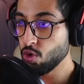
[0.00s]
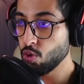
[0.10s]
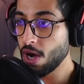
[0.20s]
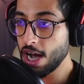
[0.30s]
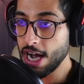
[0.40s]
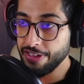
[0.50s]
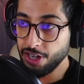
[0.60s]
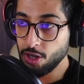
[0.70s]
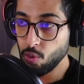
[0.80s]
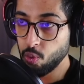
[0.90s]
ايوه
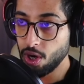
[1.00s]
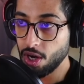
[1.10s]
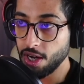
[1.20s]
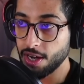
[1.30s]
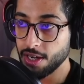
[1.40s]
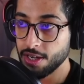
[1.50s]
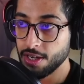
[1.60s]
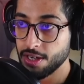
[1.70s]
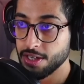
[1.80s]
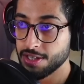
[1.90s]
هذه حلوه
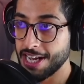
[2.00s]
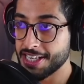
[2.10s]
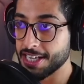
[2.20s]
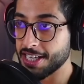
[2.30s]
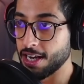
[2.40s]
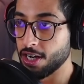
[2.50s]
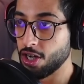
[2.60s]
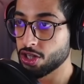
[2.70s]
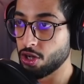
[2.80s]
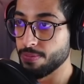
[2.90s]
تعال تعال تعال
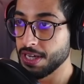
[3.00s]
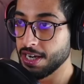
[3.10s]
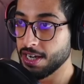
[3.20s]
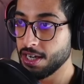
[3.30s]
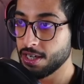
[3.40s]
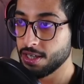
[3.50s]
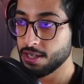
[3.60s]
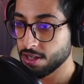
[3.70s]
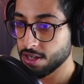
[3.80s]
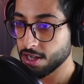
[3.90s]
حطهم هنا
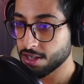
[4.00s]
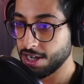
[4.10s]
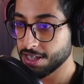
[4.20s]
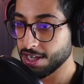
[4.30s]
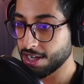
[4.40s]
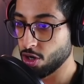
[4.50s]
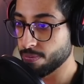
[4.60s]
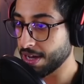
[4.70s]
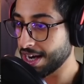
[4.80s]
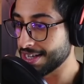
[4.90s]
عطنا عطنا
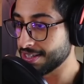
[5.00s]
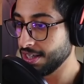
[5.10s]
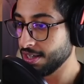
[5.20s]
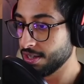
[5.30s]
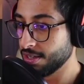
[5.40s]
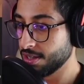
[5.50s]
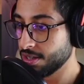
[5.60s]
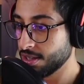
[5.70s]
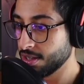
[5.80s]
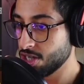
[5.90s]
لهم كراسي
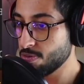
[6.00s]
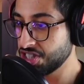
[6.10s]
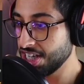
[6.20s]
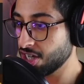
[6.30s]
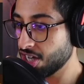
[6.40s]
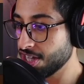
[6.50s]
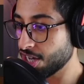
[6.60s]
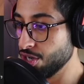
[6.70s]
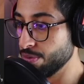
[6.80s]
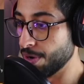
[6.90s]
نبغى شيء كذا
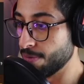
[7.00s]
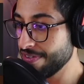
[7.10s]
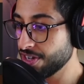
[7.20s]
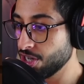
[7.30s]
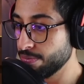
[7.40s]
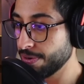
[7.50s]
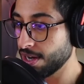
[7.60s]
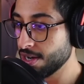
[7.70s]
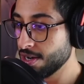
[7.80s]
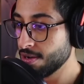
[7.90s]
كنبه ما في
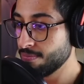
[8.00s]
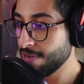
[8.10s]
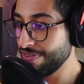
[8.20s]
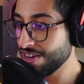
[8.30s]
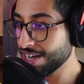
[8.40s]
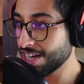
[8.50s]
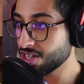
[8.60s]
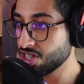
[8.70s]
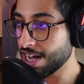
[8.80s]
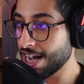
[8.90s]
كنبه ما في هذا
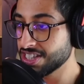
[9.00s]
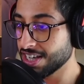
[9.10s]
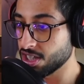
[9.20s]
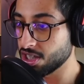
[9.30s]
الكرسي الخايس حق